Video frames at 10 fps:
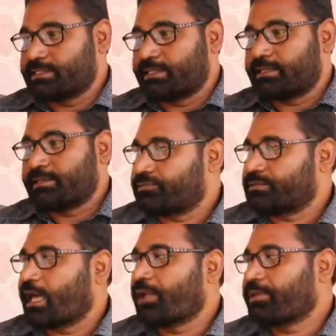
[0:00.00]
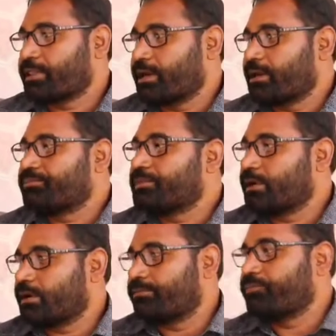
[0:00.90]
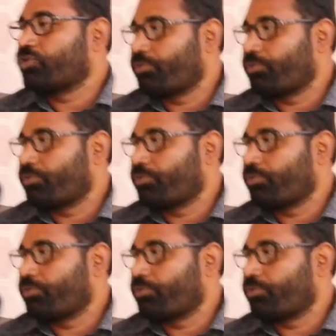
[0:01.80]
ఇచ్చింది దాని మీద మీ మీ